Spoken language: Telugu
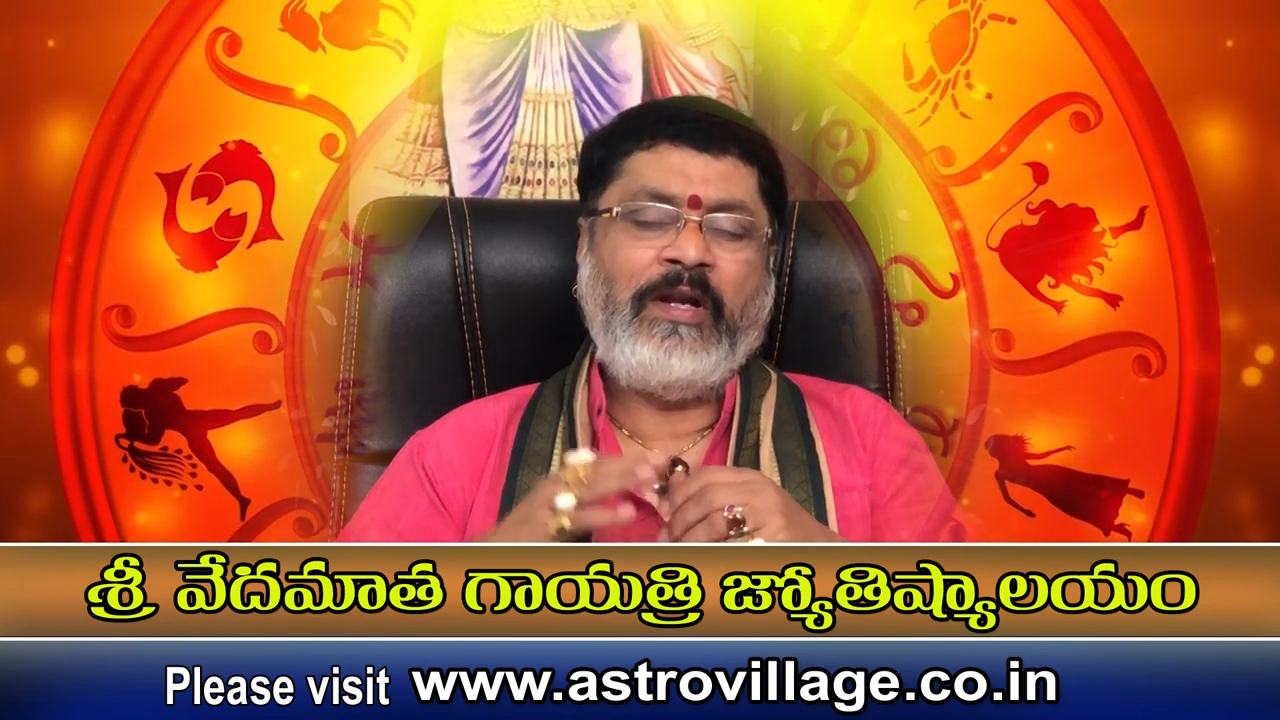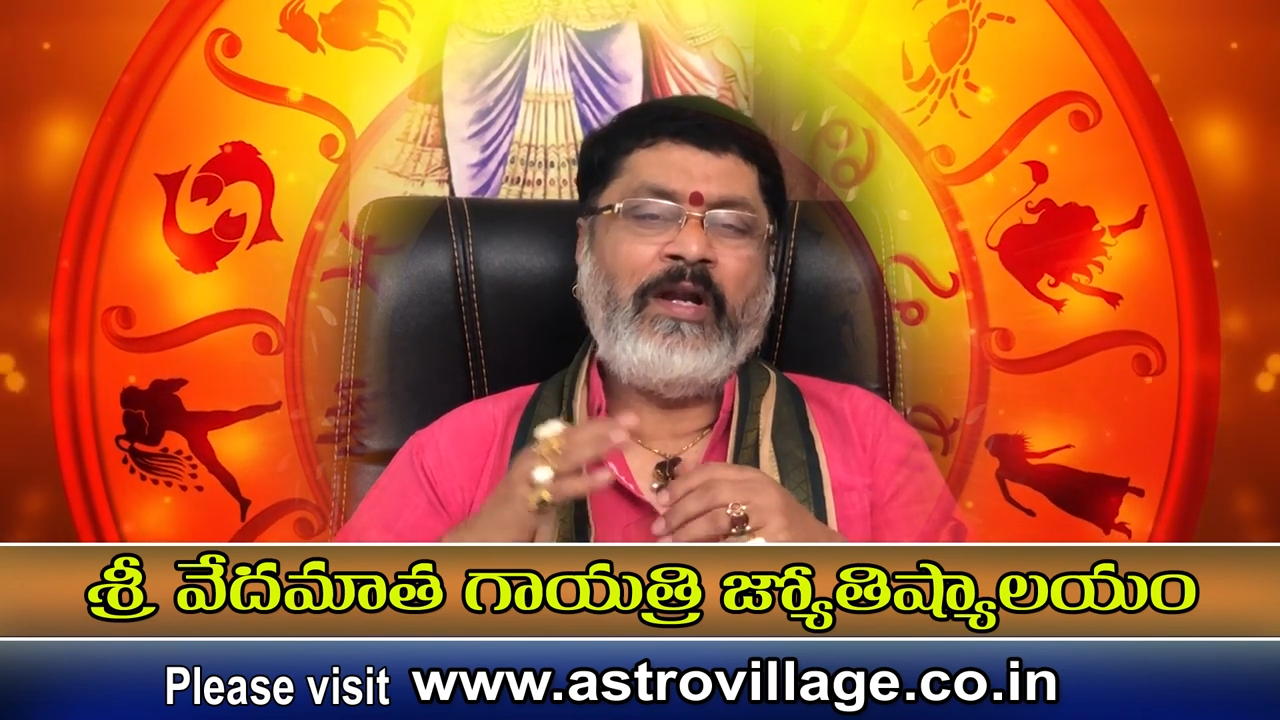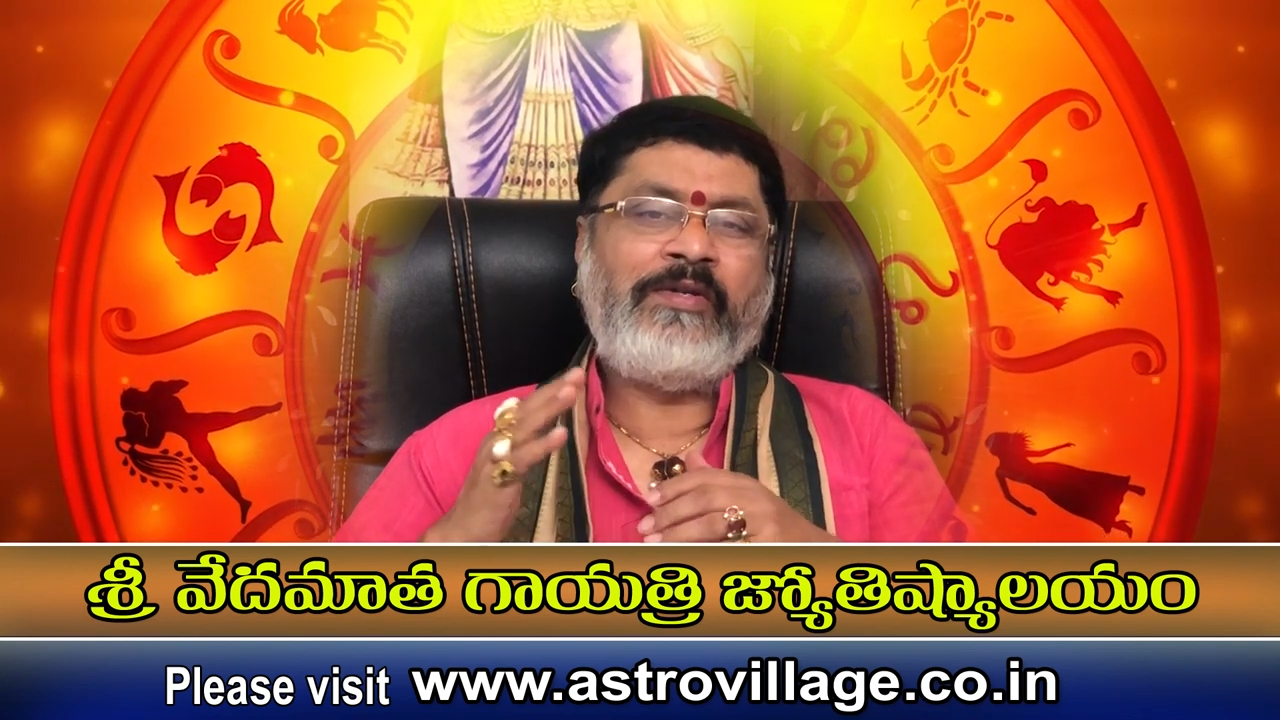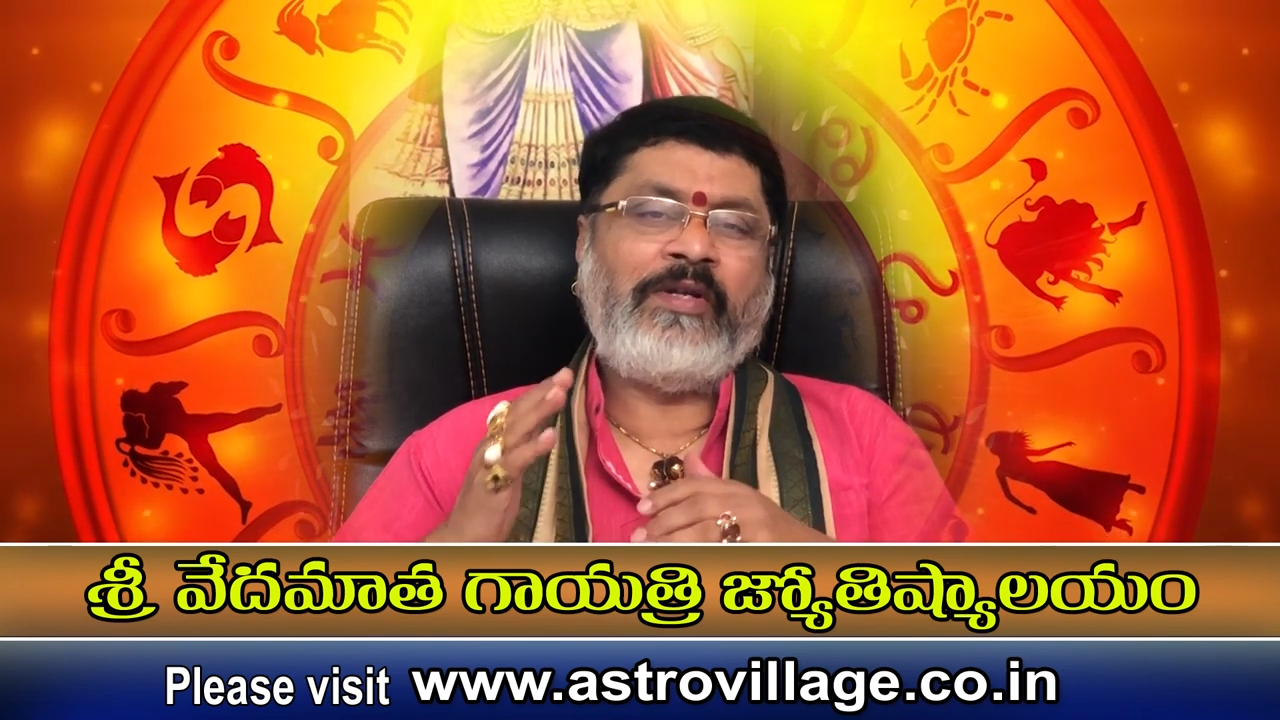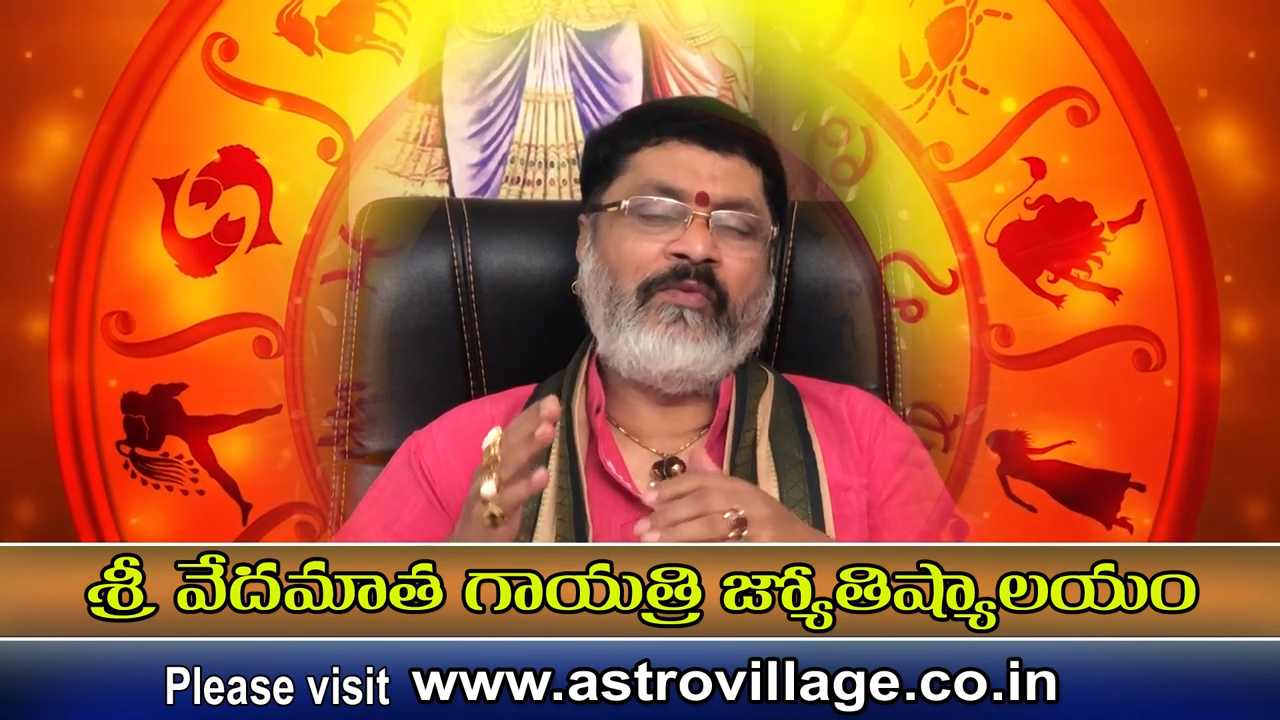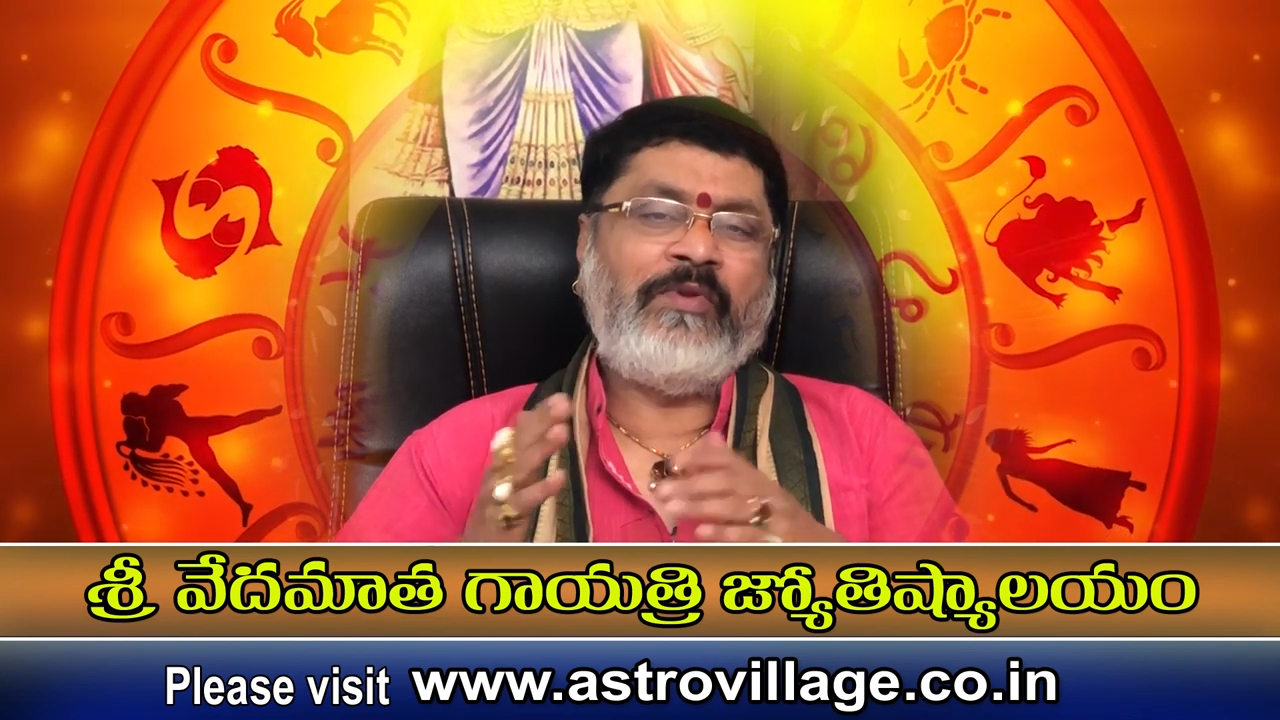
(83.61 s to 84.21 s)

ఏళ్ళని